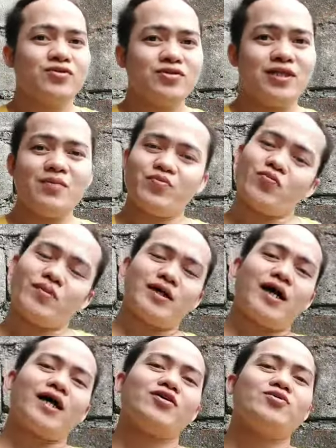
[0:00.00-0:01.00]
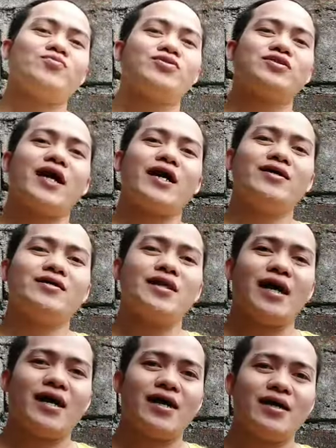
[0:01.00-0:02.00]
Today po, magkakaroon po tayo
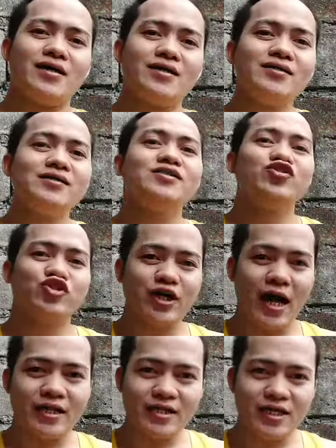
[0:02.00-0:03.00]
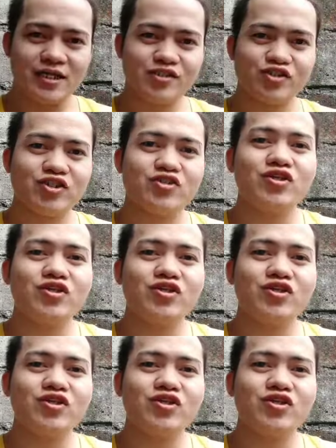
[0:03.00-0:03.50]
ng challenge.